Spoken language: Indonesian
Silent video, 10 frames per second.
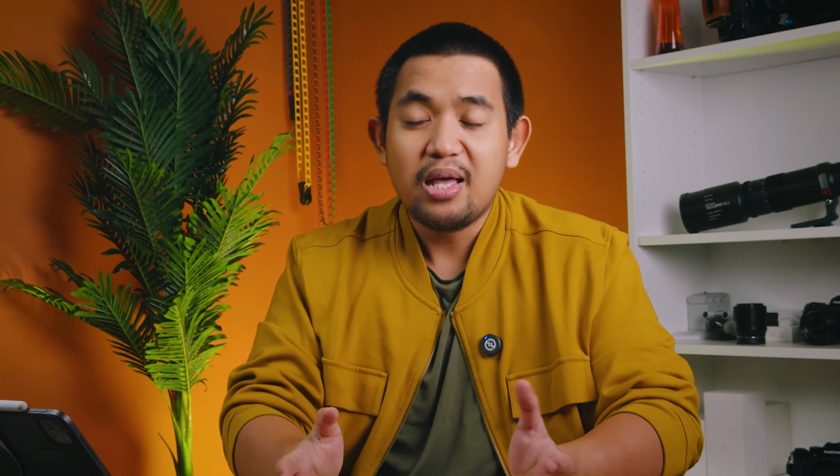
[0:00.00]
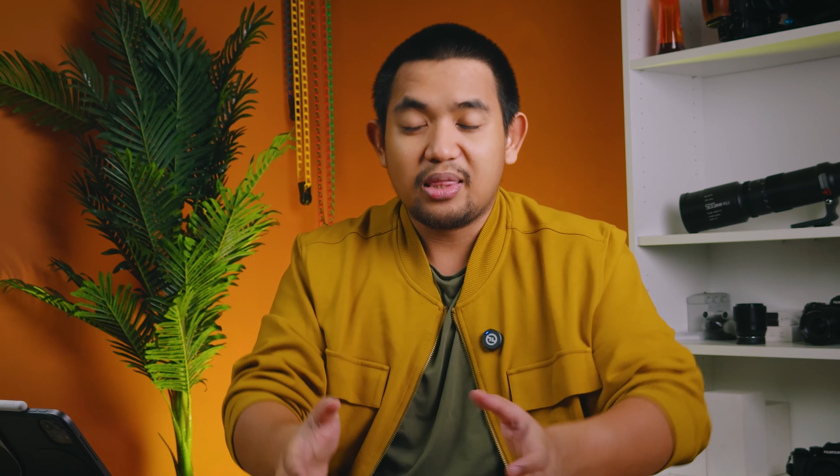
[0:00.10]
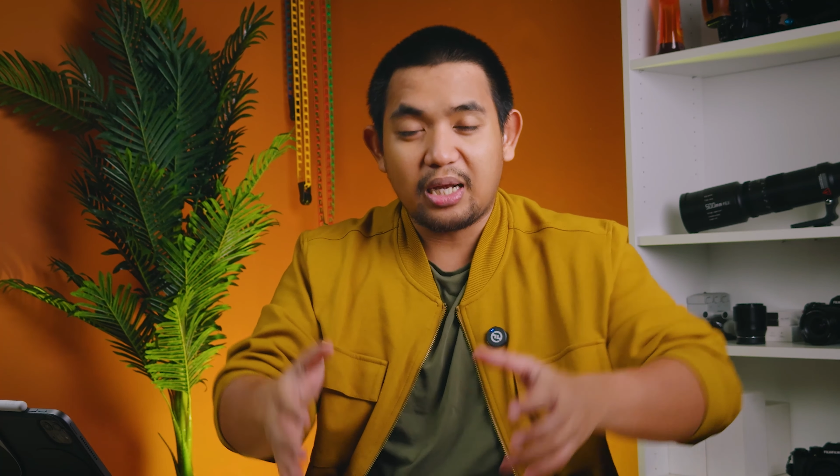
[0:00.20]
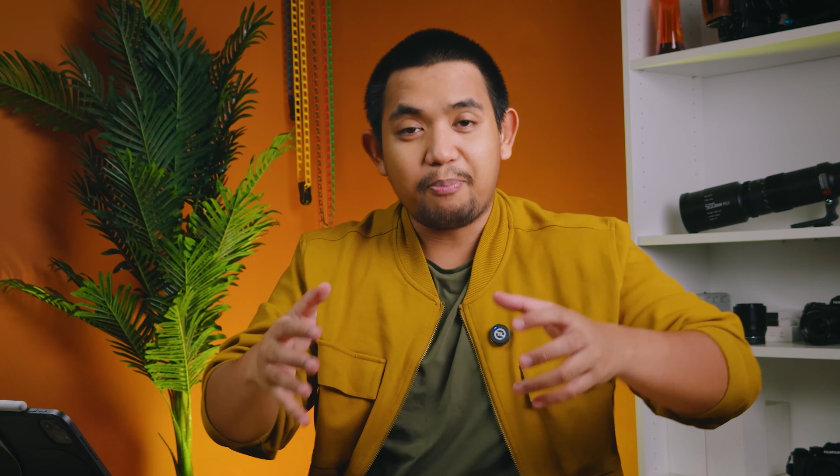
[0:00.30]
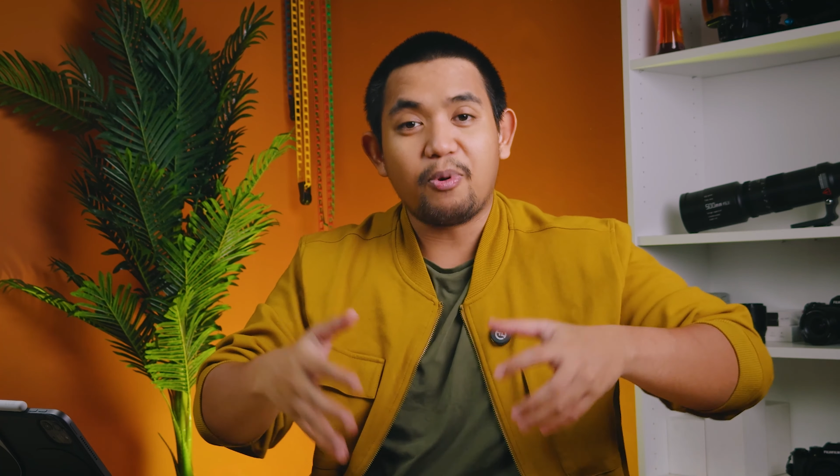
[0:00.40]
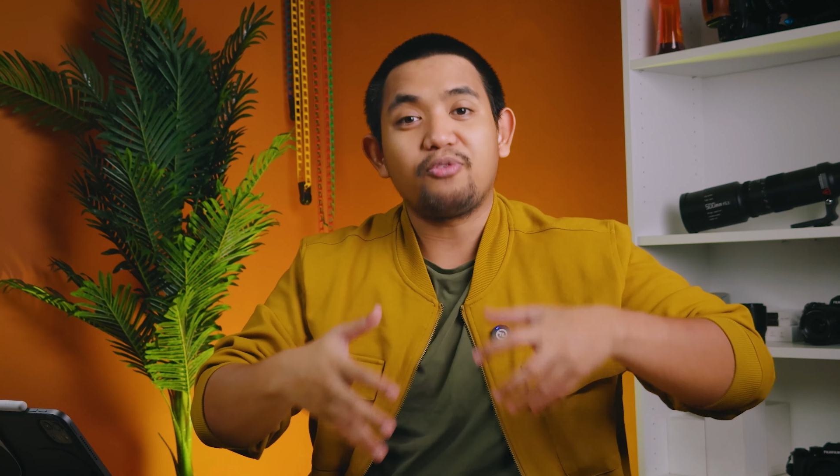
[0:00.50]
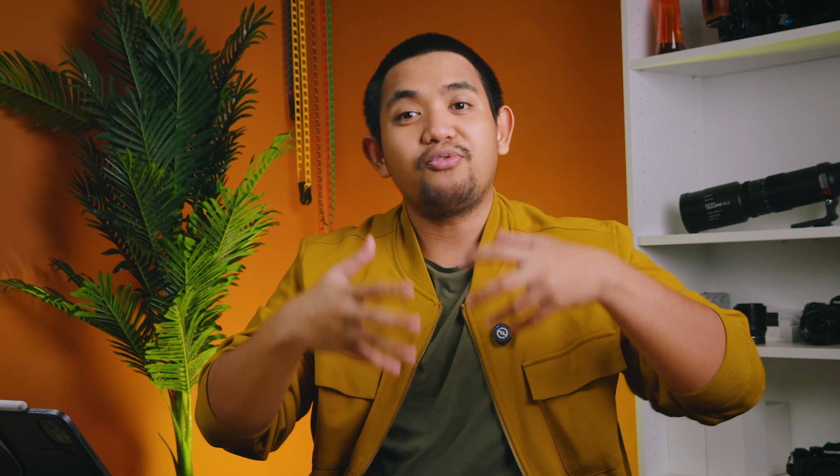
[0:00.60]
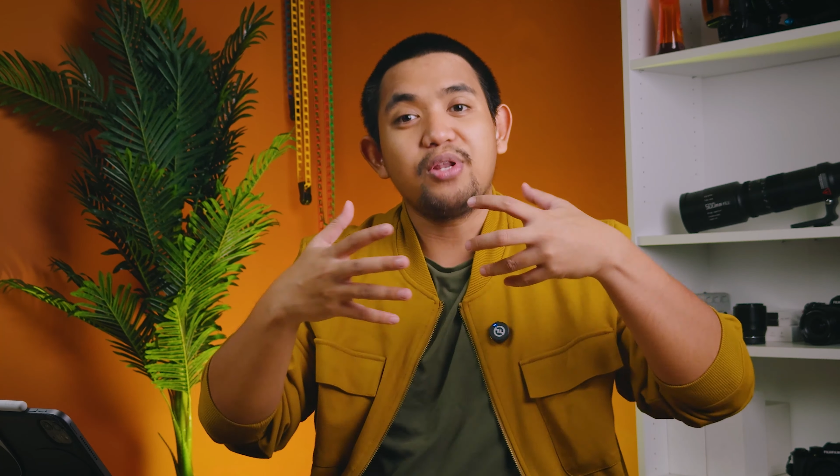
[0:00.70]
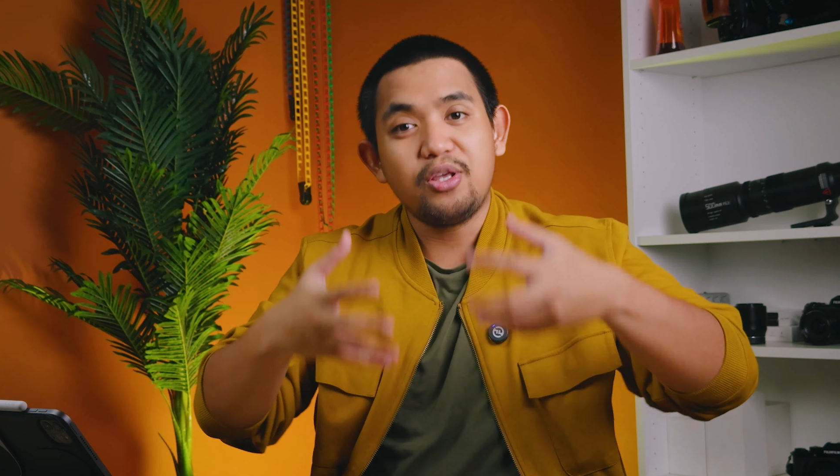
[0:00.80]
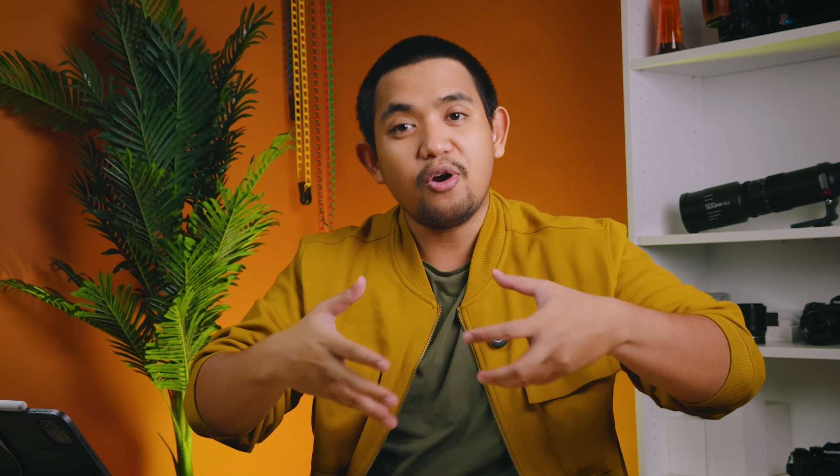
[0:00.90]
Tripod
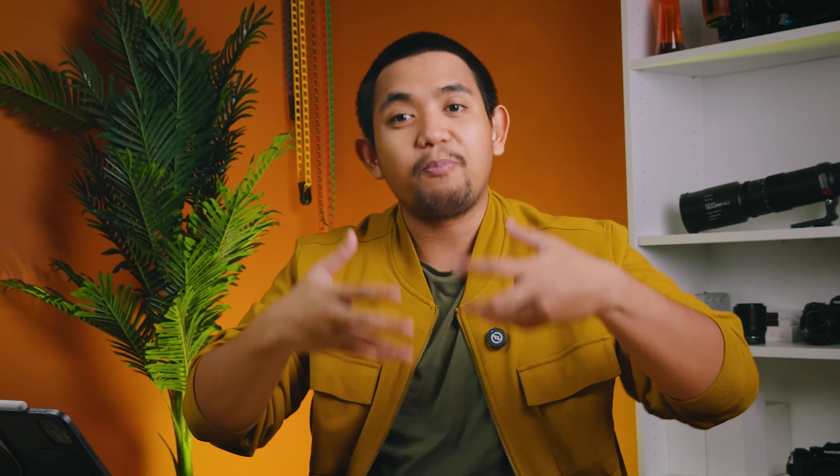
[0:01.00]
video